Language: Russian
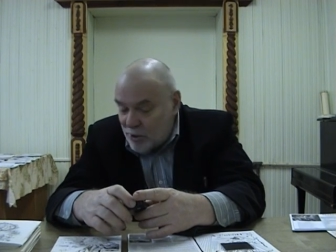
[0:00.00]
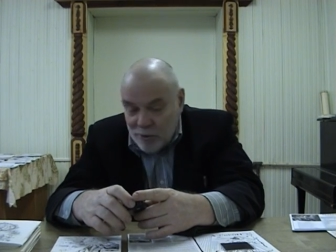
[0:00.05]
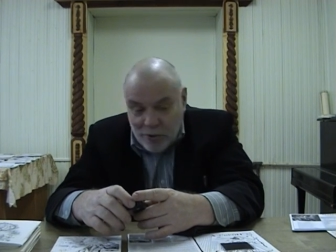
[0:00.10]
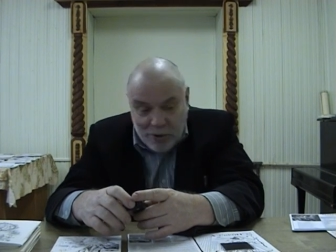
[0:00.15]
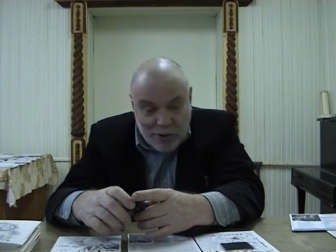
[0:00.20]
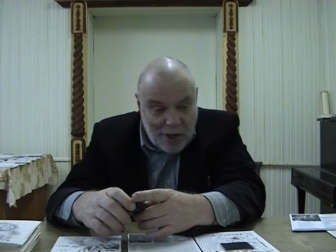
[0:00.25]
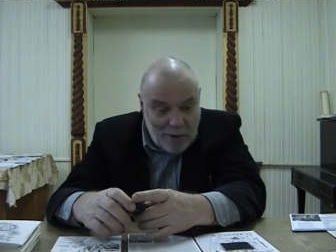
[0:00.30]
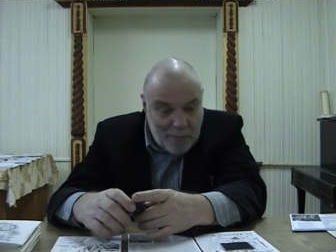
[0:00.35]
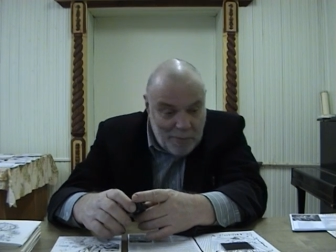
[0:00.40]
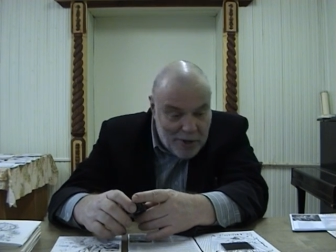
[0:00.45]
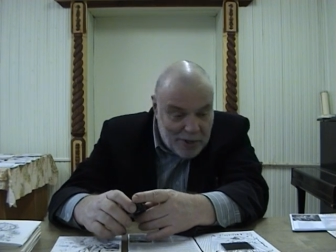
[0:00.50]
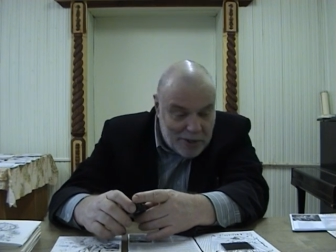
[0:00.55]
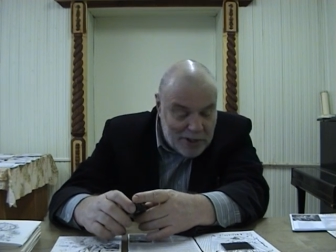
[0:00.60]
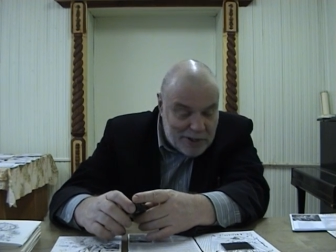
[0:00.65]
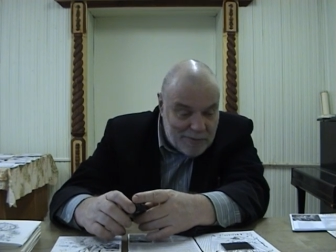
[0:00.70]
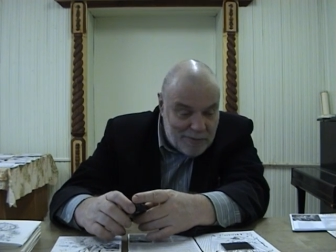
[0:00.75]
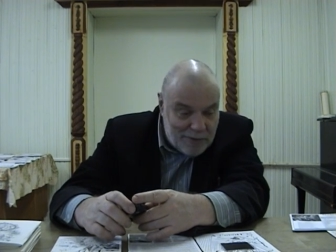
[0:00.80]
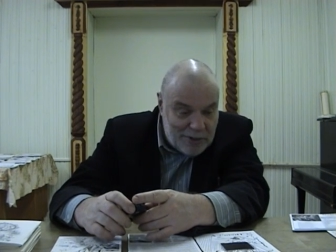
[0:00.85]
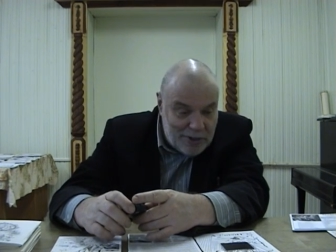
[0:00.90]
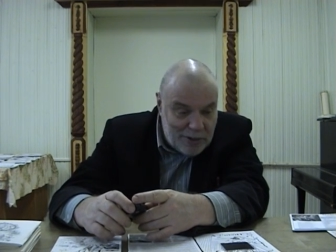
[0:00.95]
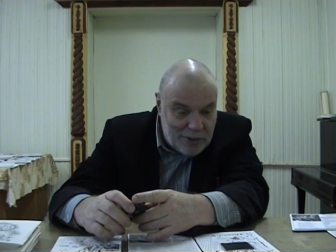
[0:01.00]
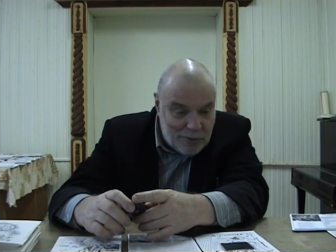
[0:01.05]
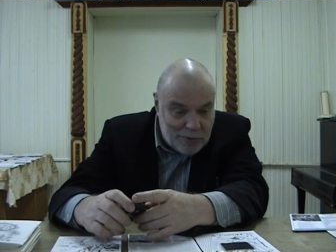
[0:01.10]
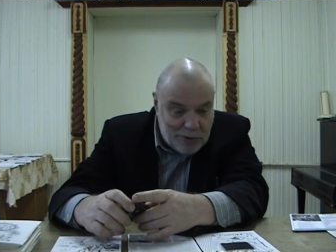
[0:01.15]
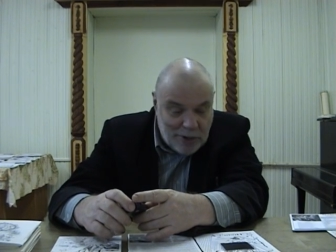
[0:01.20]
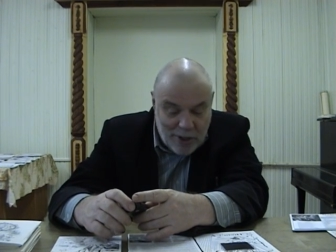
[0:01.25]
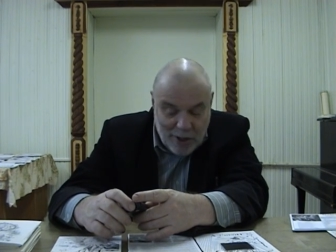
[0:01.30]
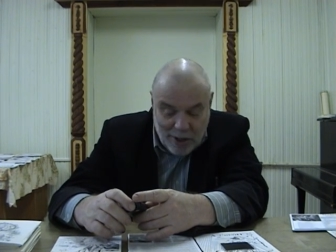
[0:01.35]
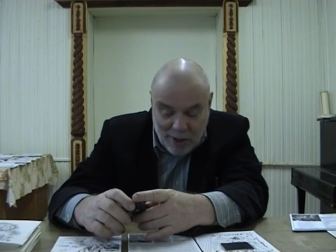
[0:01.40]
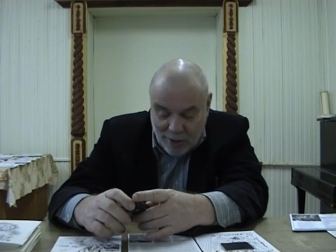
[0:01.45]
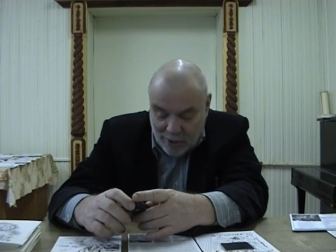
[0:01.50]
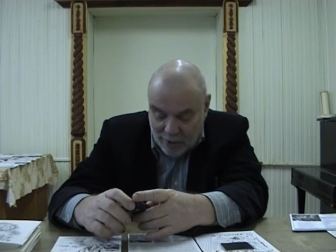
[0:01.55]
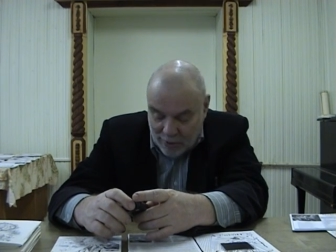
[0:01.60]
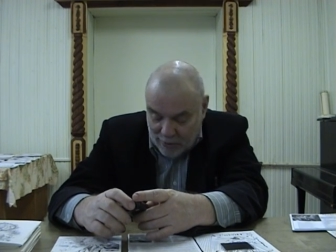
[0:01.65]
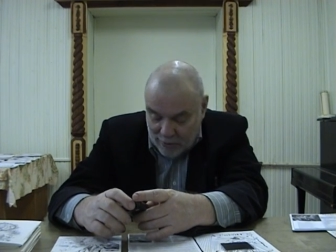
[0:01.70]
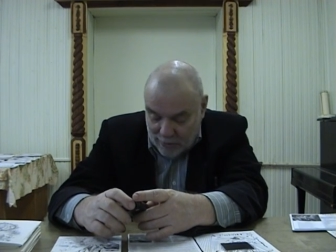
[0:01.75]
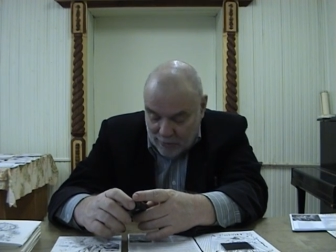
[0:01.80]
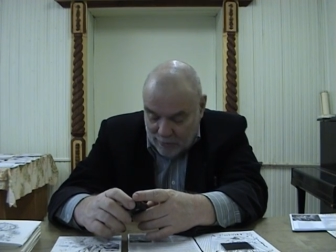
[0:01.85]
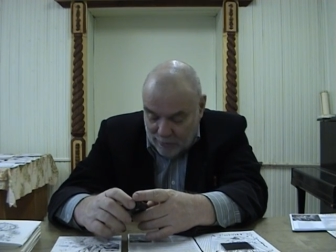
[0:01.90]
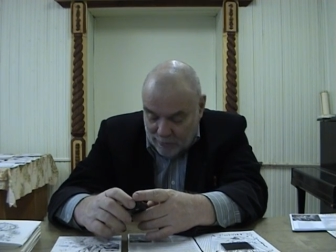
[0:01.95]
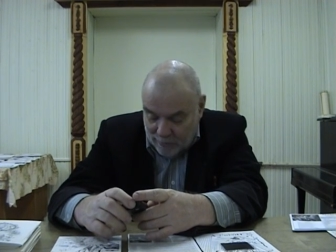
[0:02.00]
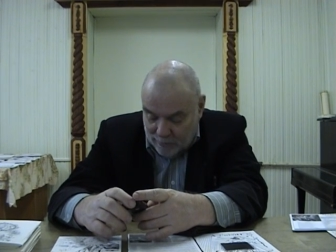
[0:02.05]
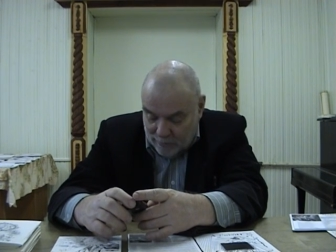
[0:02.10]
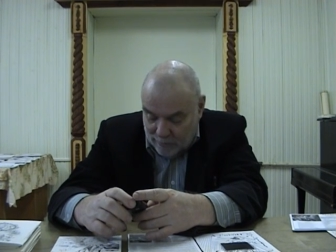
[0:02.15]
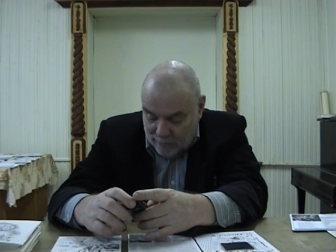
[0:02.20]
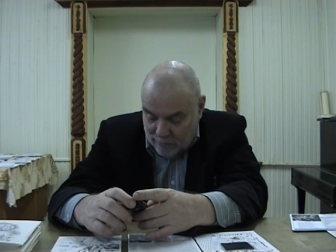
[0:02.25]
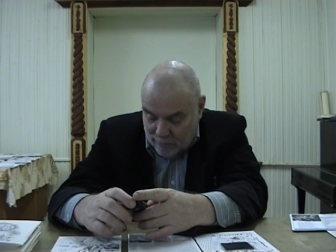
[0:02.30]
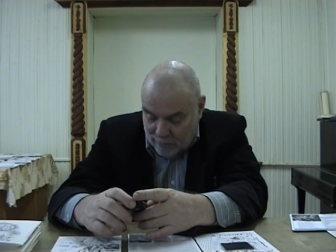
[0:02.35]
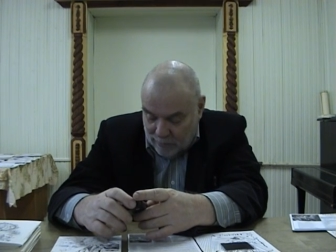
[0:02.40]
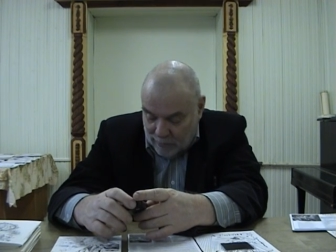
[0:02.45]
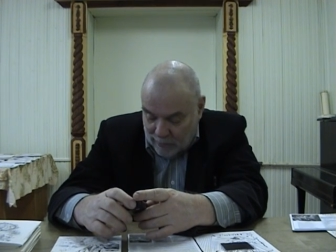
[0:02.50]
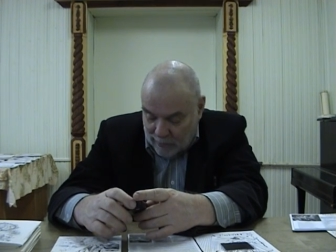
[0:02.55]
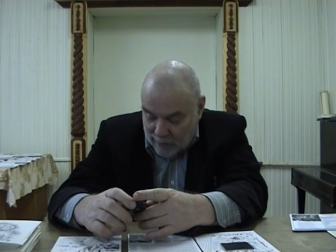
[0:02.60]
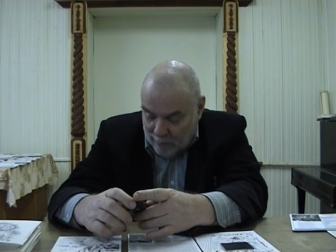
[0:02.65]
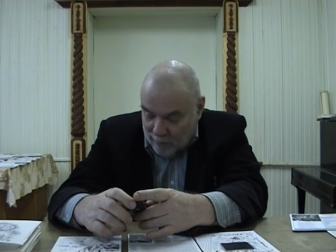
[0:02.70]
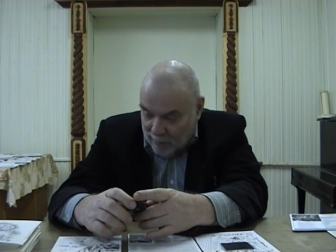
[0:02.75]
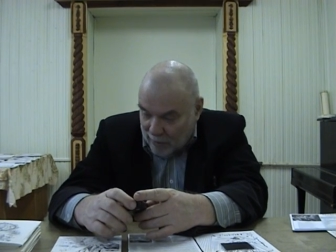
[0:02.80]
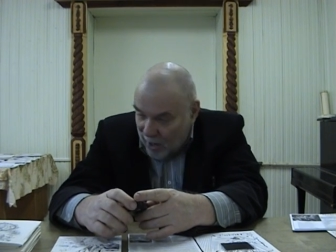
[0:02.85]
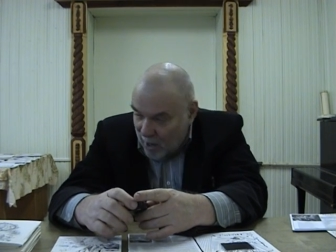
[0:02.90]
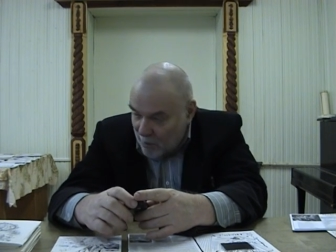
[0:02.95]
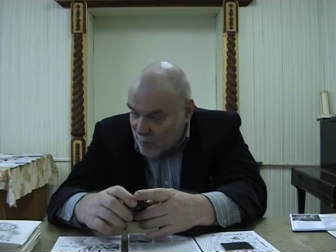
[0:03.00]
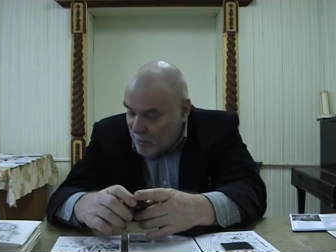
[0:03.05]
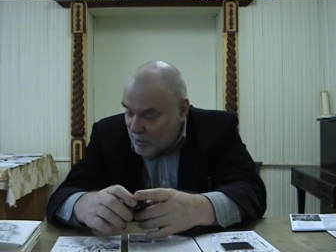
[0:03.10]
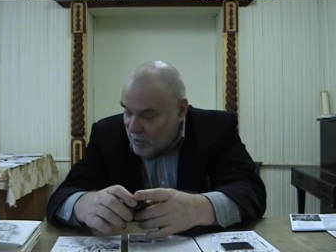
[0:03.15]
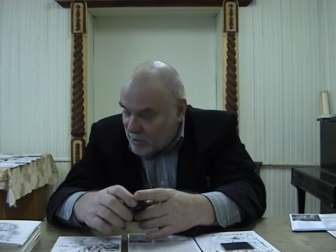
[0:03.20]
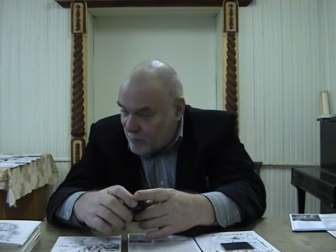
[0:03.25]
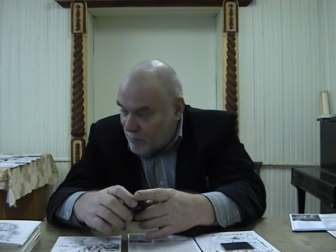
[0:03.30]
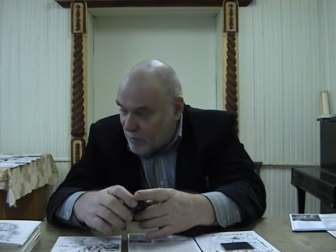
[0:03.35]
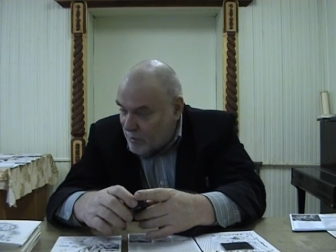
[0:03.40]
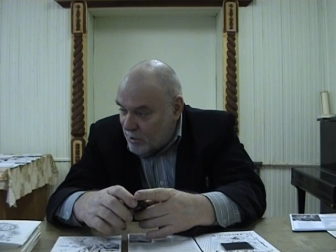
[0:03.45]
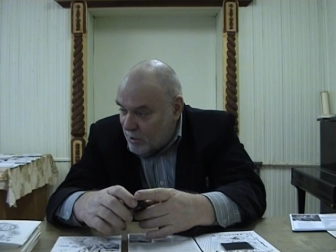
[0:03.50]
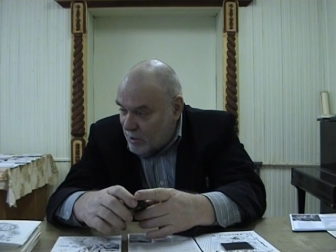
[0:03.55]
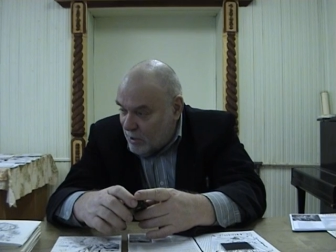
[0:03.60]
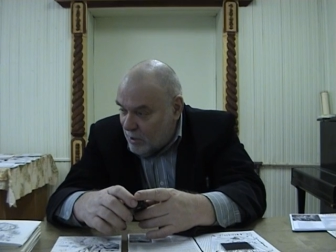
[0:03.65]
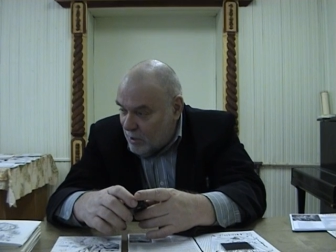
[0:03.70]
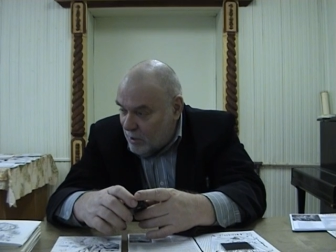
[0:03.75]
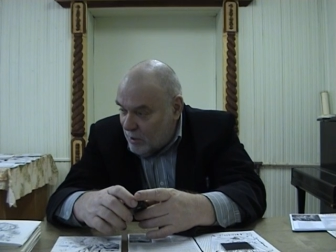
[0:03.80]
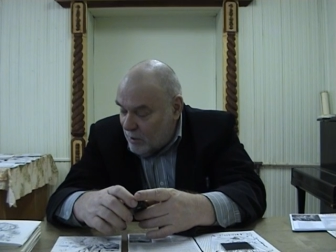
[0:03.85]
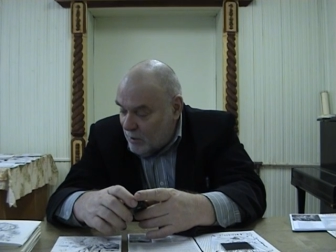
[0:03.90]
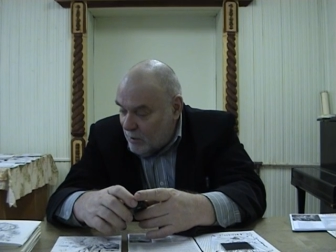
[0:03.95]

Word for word: Неужели медь из воды? Неужели мрамор из воды?